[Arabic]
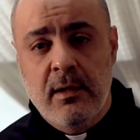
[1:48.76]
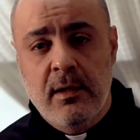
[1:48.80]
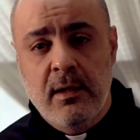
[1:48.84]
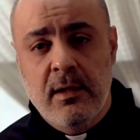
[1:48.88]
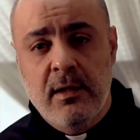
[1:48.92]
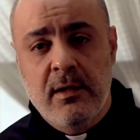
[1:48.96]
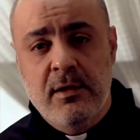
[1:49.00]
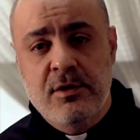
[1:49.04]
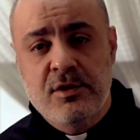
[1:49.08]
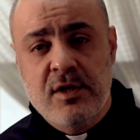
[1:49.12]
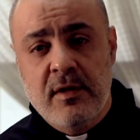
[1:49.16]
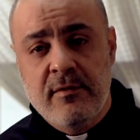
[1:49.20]

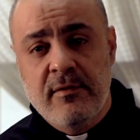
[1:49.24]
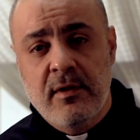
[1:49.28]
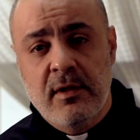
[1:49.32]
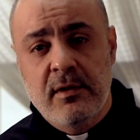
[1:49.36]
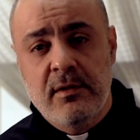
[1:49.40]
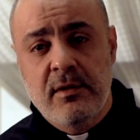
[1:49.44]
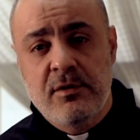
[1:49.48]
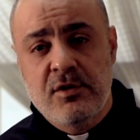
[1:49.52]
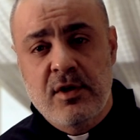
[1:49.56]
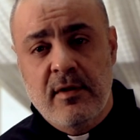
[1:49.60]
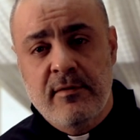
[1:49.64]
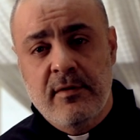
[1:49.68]

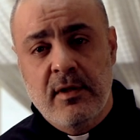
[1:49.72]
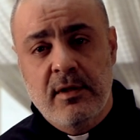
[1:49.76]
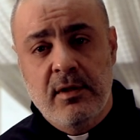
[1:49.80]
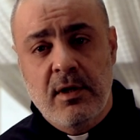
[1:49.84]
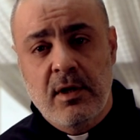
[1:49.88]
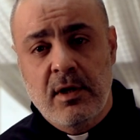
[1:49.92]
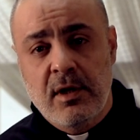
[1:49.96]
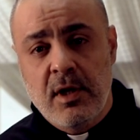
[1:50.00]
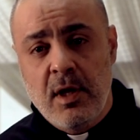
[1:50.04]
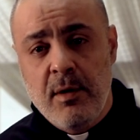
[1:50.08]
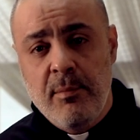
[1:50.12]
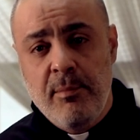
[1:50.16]
هالجسد جسد
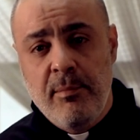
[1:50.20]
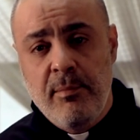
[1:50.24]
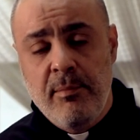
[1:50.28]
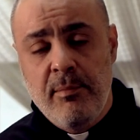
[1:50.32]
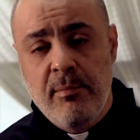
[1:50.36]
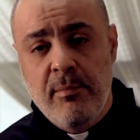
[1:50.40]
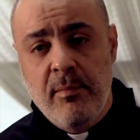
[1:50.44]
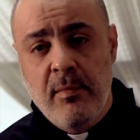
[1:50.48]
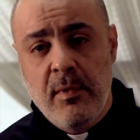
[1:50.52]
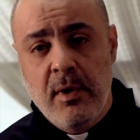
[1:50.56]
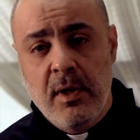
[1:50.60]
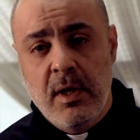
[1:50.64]
الرب
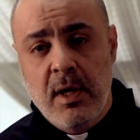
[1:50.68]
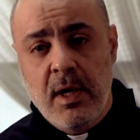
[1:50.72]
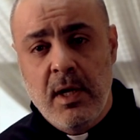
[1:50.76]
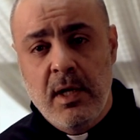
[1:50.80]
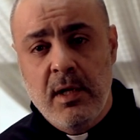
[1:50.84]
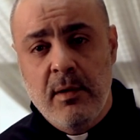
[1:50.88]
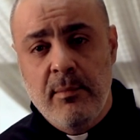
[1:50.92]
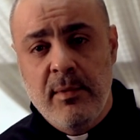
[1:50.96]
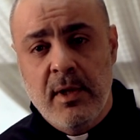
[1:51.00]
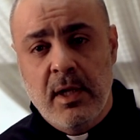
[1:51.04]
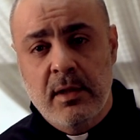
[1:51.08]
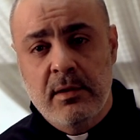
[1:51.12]

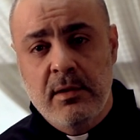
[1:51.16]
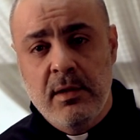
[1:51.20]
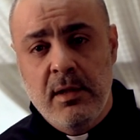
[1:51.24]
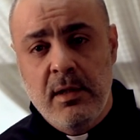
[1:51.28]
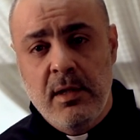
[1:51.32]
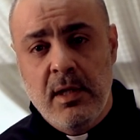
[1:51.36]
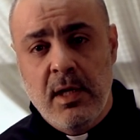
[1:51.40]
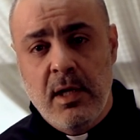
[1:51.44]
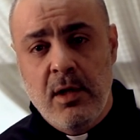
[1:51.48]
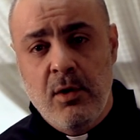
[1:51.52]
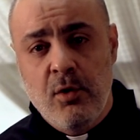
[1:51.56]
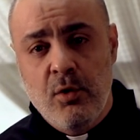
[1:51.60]
اللي
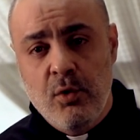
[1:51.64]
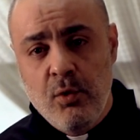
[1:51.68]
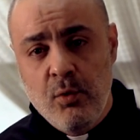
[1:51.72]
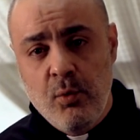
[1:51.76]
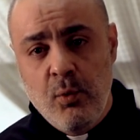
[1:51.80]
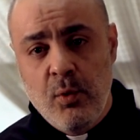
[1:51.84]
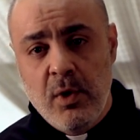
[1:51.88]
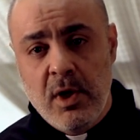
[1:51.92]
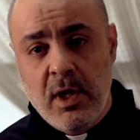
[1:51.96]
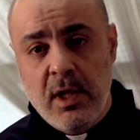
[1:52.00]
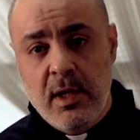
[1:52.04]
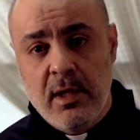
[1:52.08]
بيعطيني
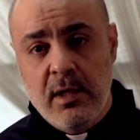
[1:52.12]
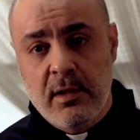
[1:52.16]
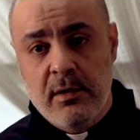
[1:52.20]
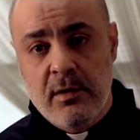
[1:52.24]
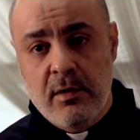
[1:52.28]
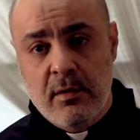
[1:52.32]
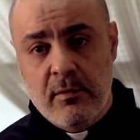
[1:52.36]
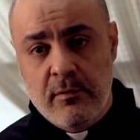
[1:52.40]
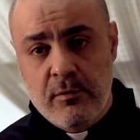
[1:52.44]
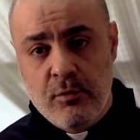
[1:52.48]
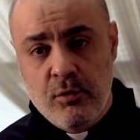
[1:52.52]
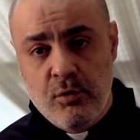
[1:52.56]
القوة
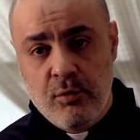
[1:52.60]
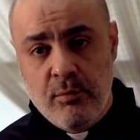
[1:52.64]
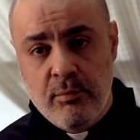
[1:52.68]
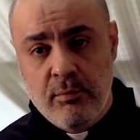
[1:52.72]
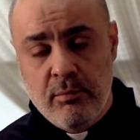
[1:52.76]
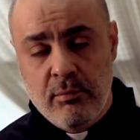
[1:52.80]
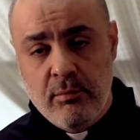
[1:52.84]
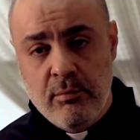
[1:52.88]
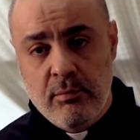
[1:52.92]
لأقدر صوم